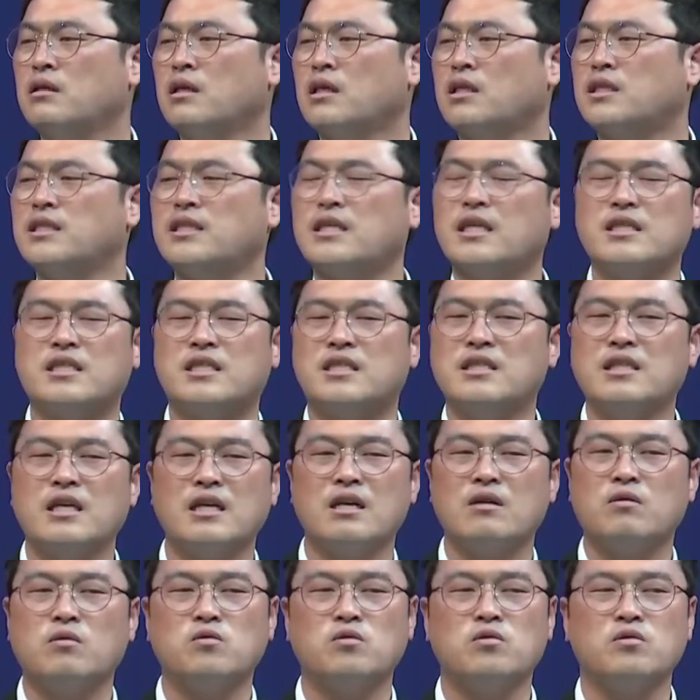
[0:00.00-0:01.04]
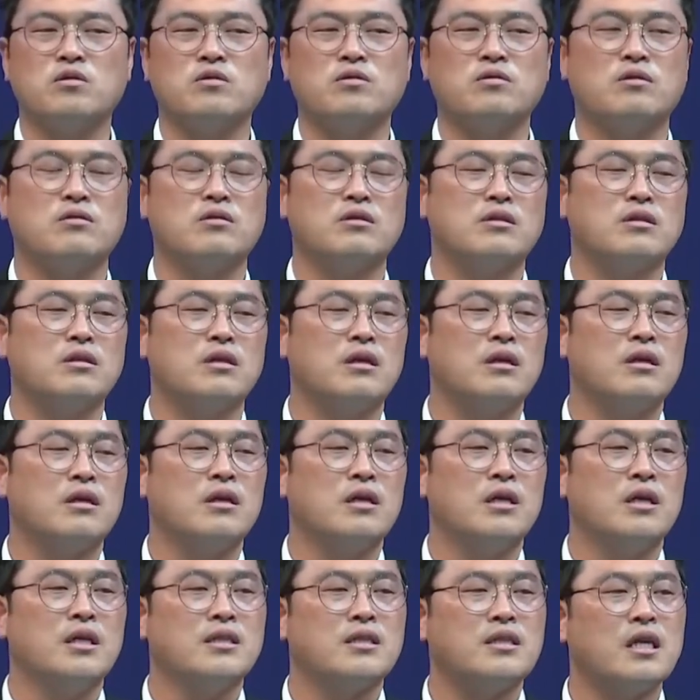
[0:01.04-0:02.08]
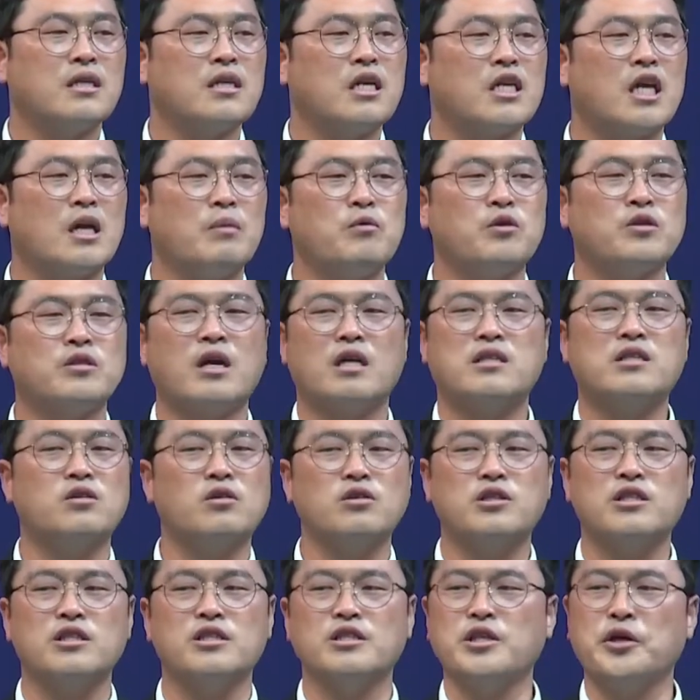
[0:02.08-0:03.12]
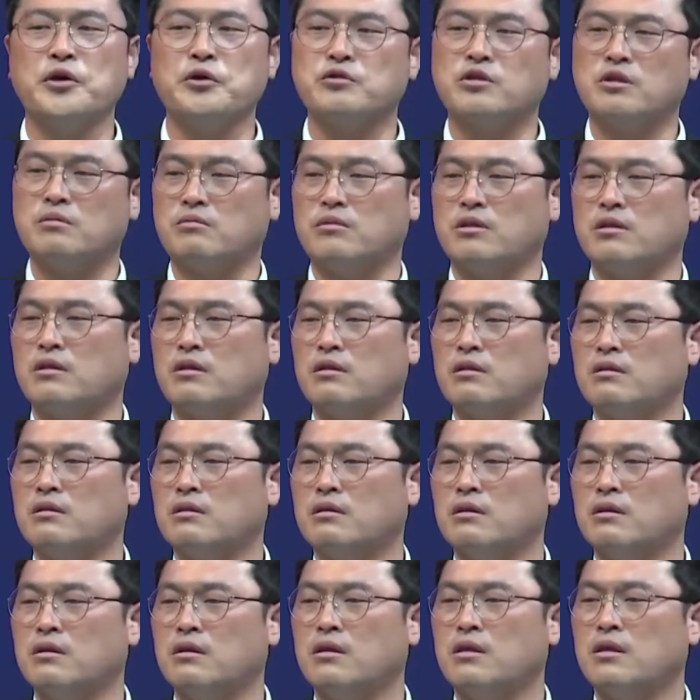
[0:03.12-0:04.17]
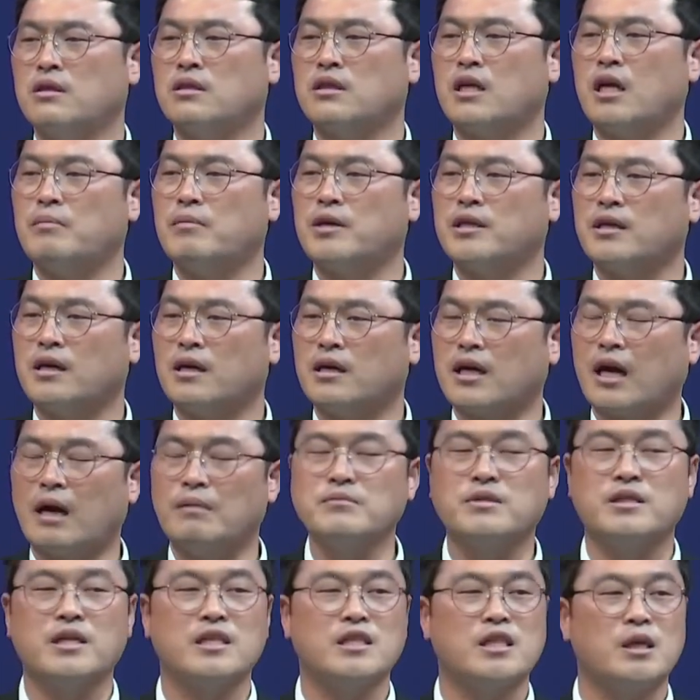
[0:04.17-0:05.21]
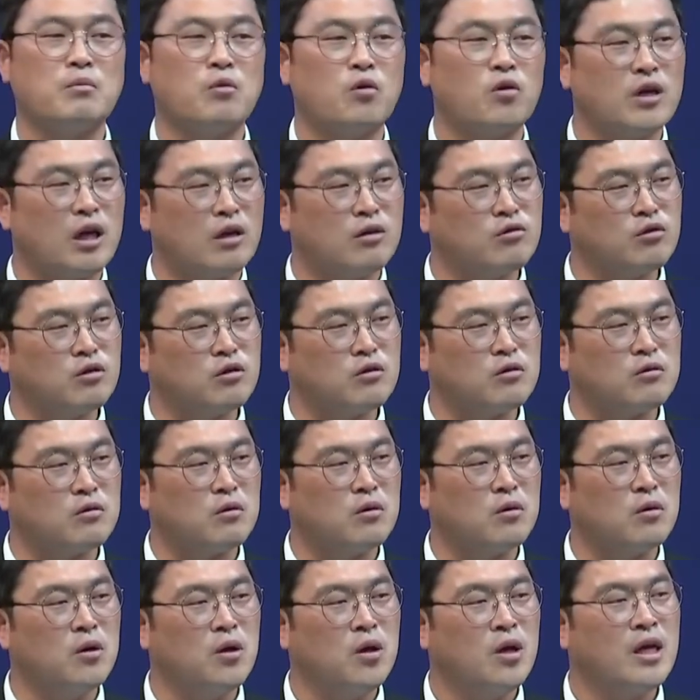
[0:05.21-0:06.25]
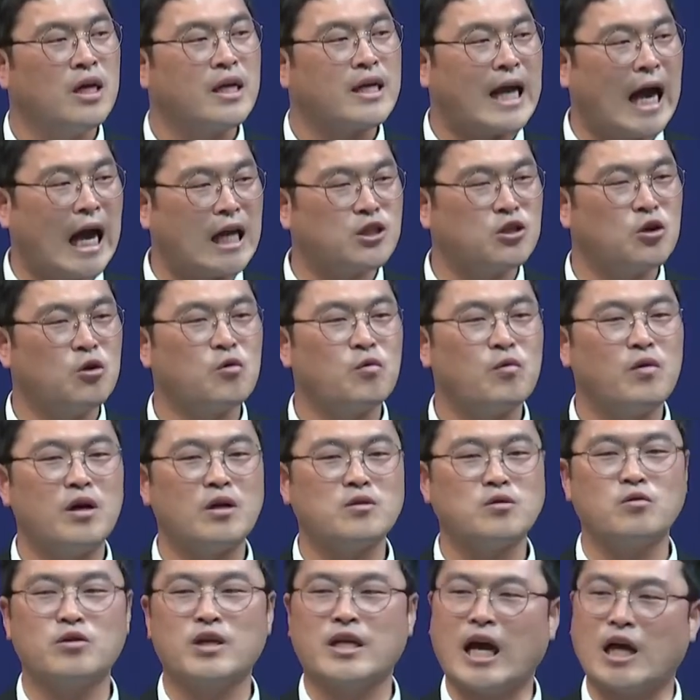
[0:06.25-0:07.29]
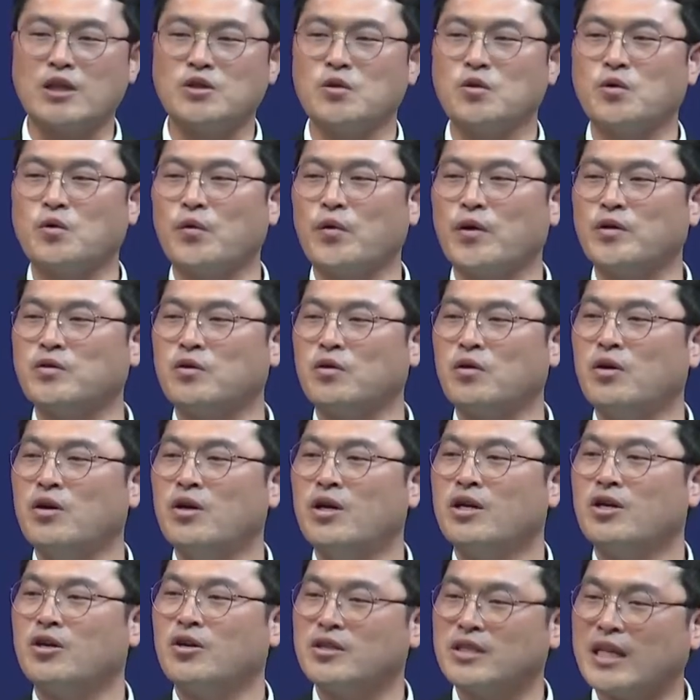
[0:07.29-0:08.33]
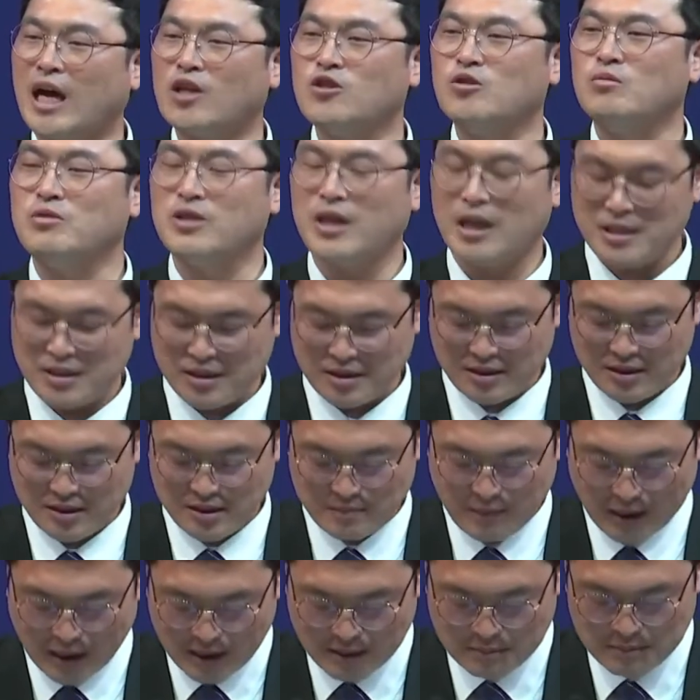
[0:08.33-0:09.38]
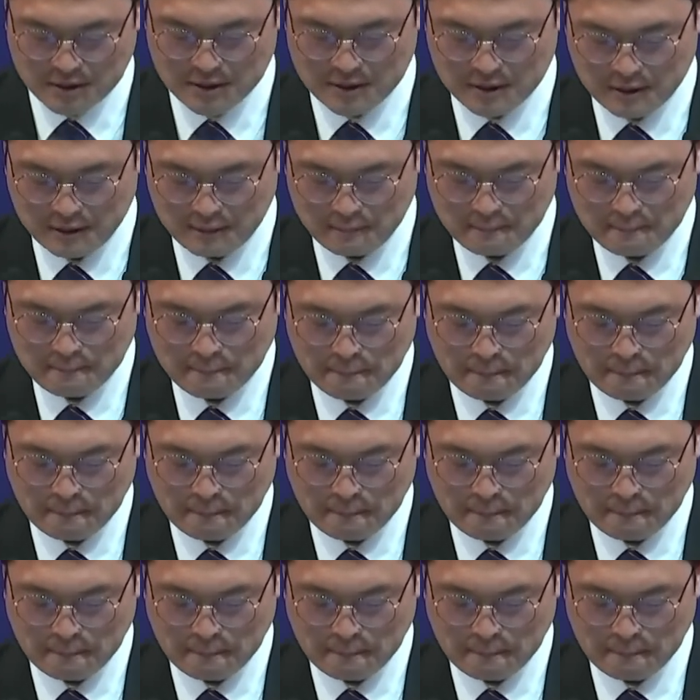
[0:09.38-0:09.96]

그냥 지나갈 것도 있었는데 생각해 보니까 그것이 은혜였습니다. 날마다 감사의 제목을 나누시고 가정과 또 우리 가정교에서 그런 나눔을 하시기를 바랍니다.